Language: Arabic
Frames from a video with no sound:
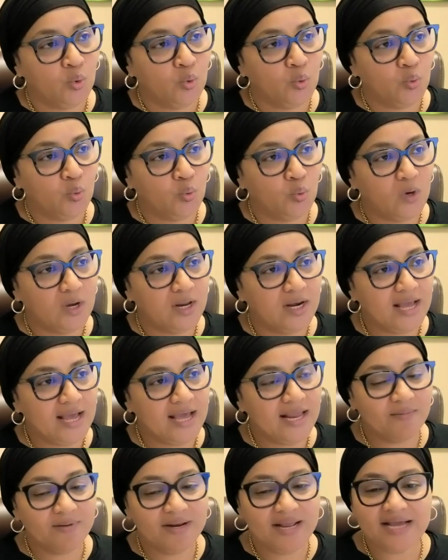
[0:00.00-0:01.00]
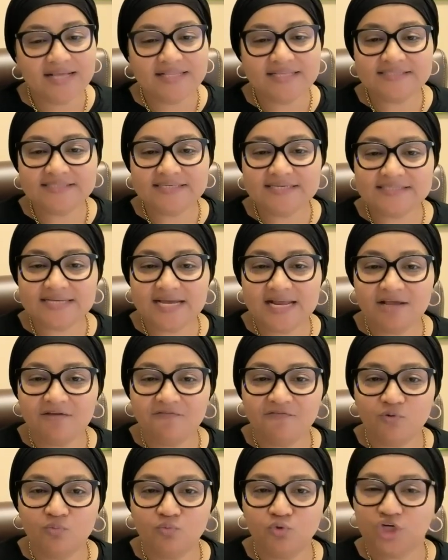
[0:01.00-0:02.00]
والعالم الحديث كذلك
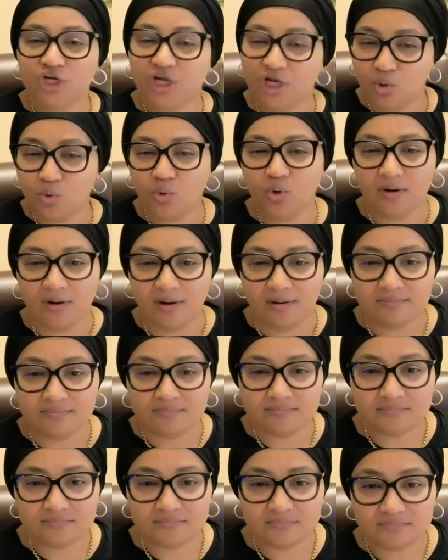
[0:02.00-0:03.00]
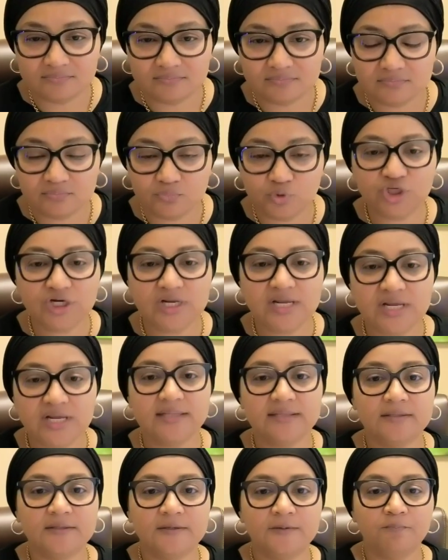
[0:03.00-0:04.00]
فيه مشكلة أخرى
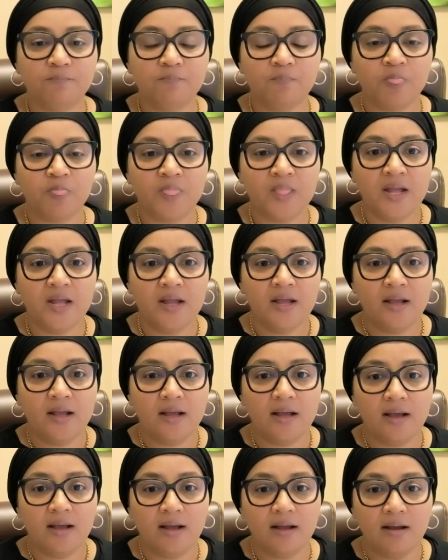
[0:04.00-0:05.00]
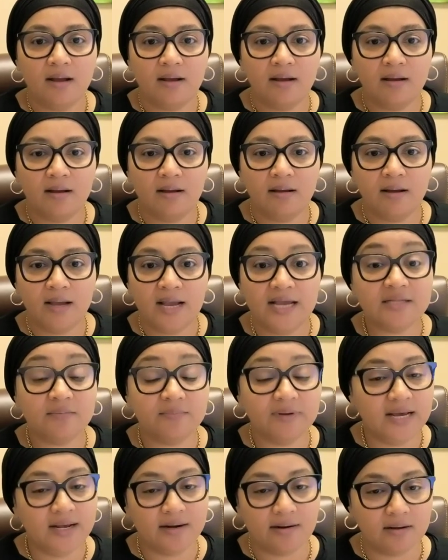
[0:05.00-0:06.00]
مشكلة آه
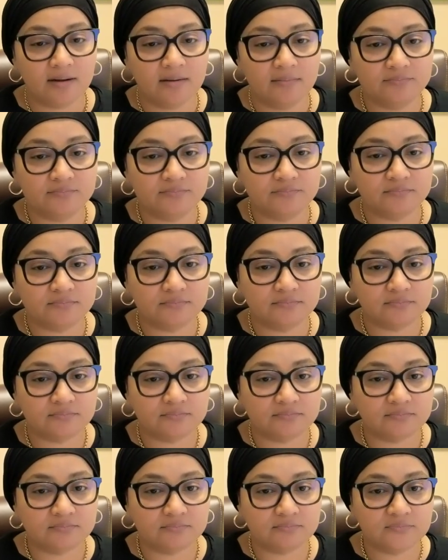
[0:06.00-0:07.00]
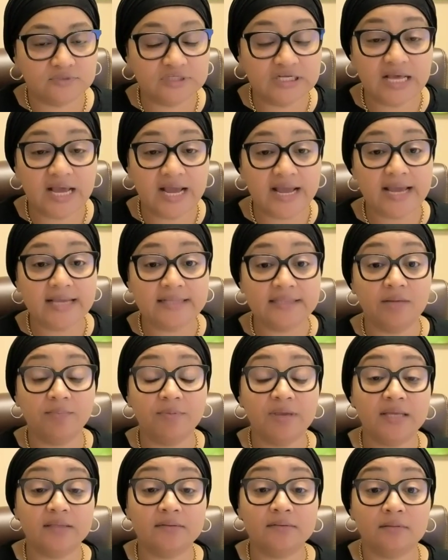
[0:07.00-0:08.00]
عدم الحركة إحنا حياتنا
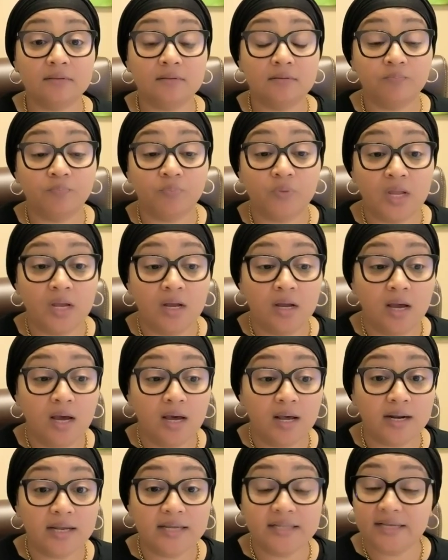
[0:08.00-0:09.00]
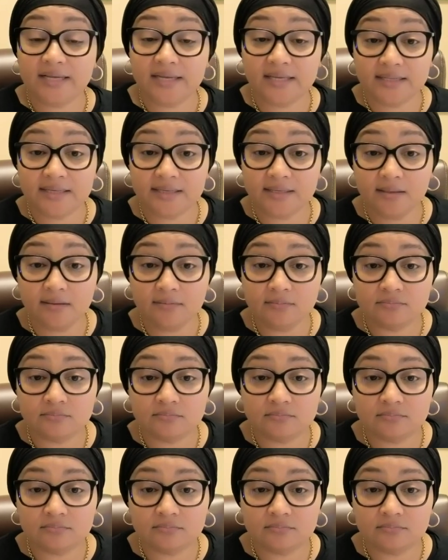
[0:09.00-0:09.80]
بقت حركتها قليلة